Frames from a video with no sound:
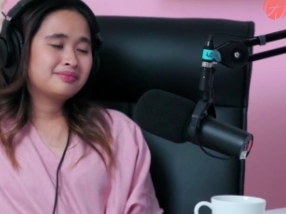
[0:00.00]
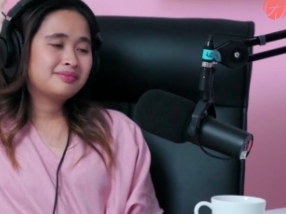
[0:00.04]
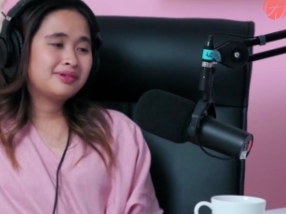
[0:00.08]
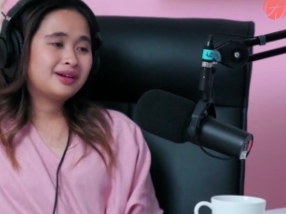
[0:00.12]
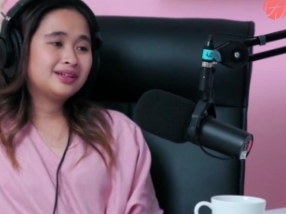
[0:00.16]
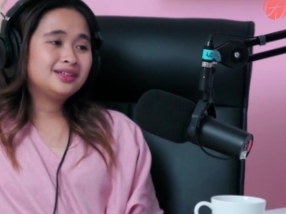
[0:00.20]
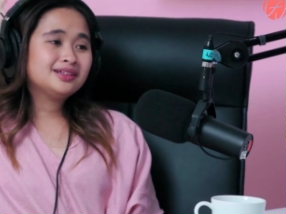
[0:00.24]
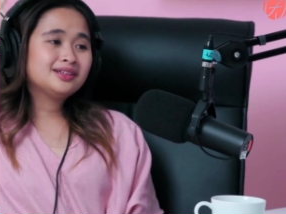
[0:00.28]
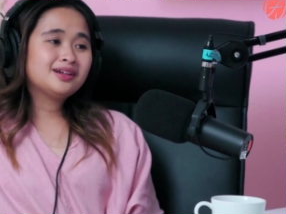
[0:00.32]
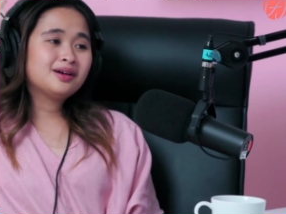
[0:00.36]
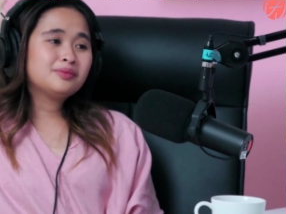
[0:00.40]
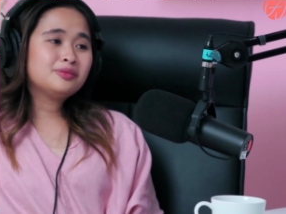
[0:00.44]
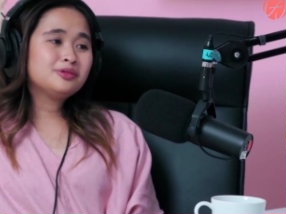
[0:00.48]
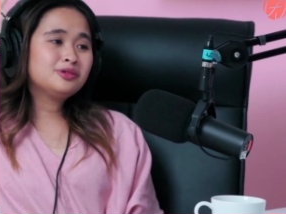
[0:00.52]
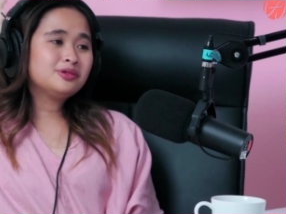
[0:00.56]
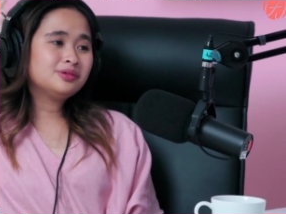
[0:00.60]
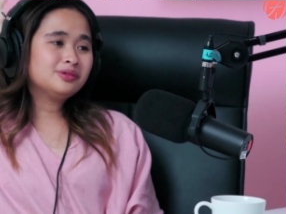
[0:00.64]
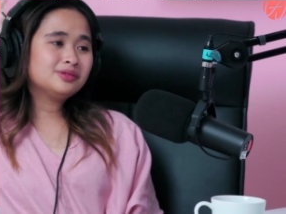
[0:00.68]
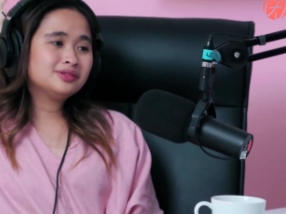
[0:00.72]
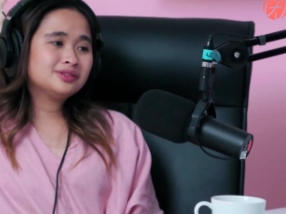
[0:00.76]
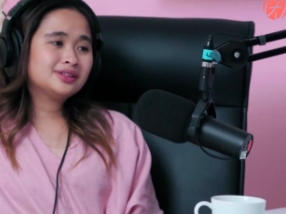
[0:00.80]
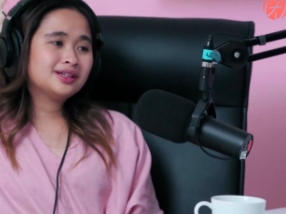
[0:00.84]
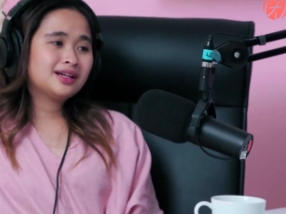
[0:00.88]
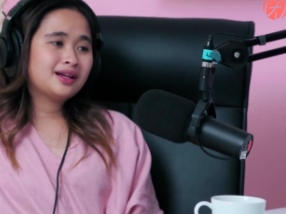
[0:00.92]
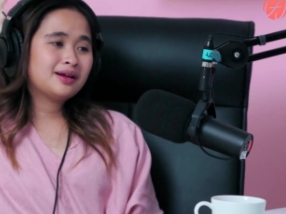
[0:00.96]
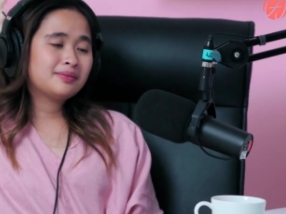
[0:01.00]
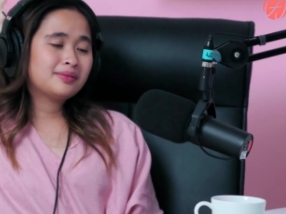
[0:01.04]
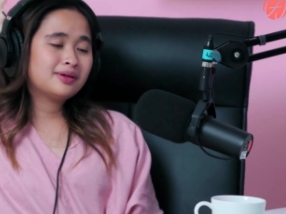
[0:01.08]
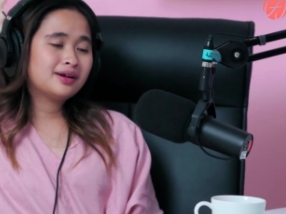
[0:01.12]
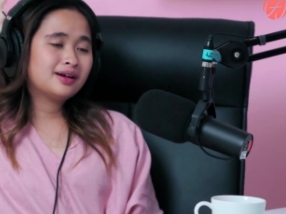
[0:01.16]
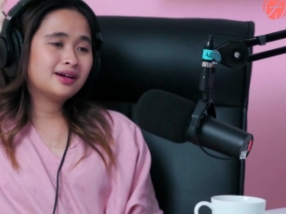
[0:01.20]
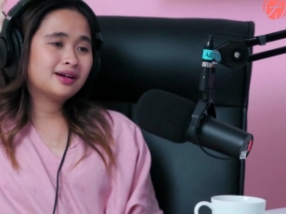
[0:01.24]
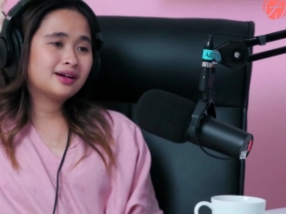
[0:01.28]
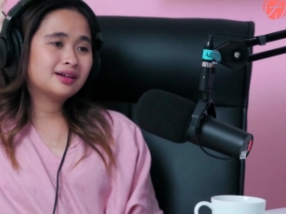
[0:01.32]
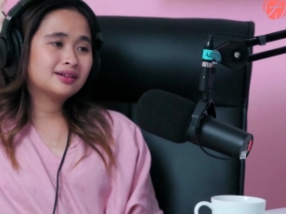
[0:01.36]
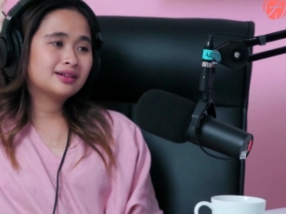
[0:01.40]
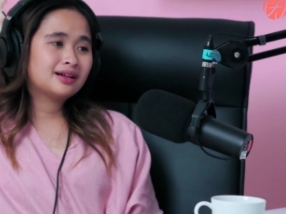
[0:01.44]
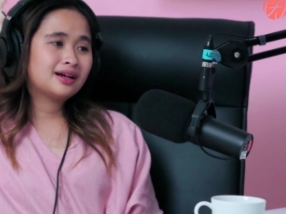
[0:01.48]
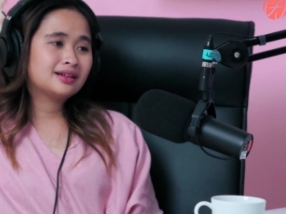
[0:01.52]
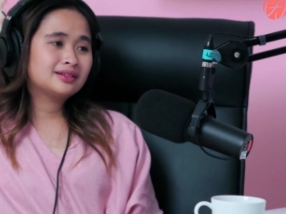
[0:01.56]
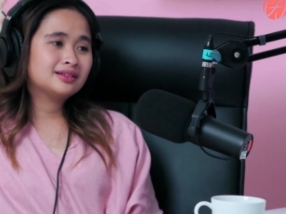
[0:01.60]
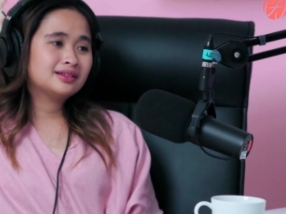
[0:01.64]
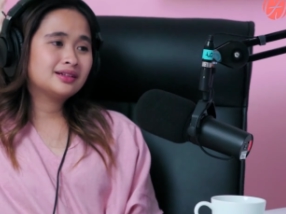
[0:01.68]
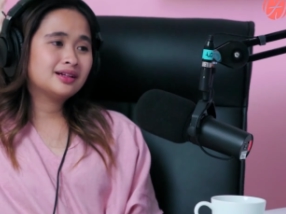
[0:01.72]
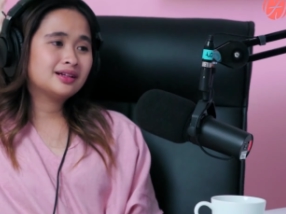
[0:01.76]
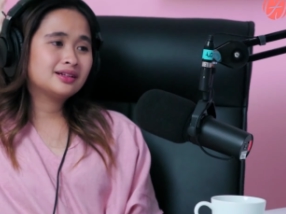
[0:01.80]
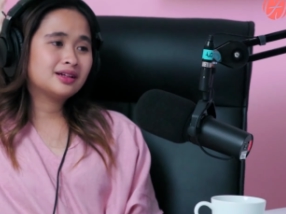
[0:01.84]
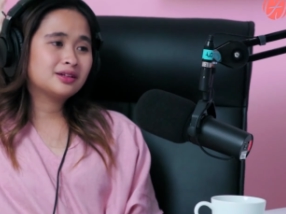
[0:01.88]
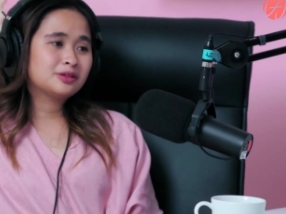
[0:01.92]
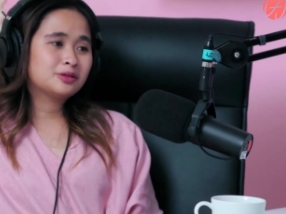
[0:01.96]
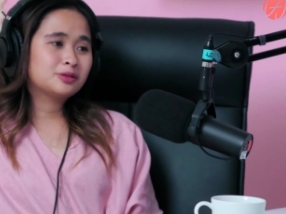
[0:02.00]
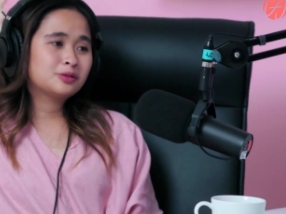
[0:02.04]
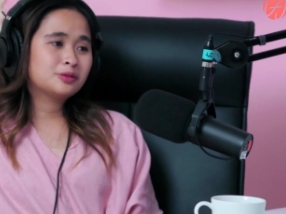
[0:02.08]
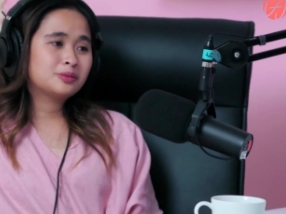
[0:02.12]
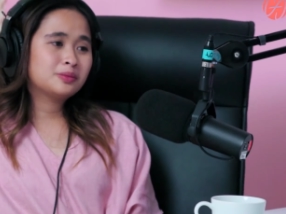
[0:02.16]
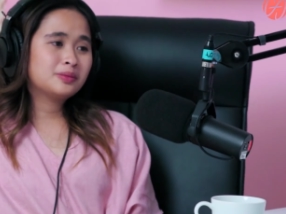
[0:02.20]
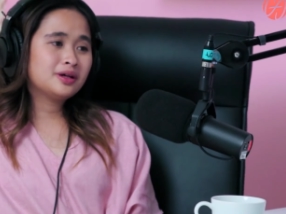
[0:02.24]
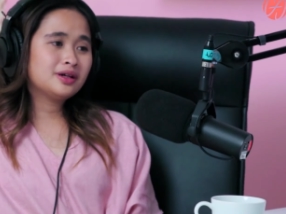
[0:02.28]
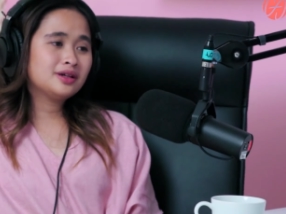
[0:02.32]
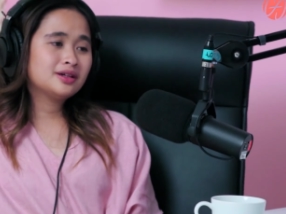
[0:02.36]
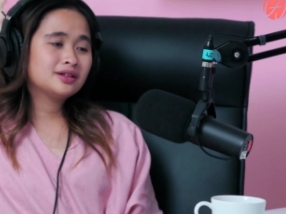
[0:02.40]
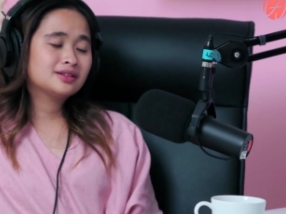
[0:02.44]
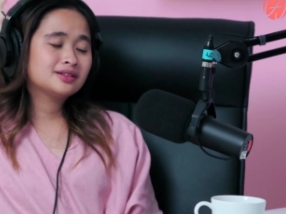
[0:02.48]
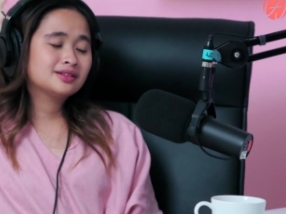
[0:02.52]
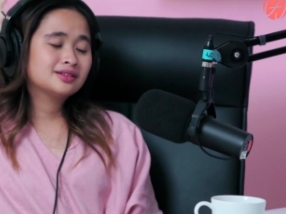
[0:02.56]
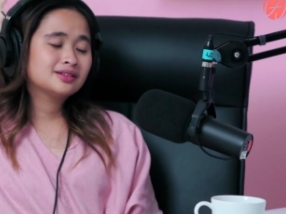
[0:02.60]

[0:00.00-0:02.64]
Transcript: berarti kamu selama nggak tinggal satu rumah